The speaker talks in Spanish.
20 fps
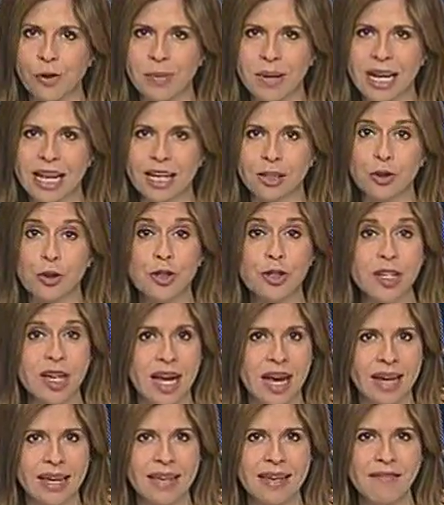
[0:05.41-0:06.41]

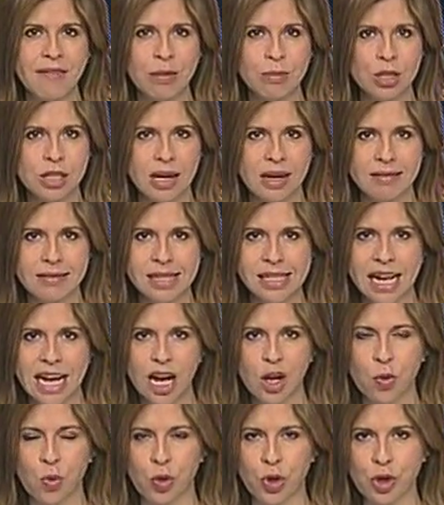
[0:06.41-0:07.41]
2014 y aquí vamos a
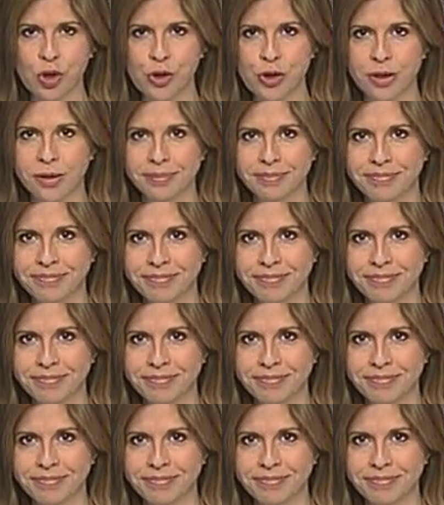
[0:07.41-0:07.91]
revisar algunos.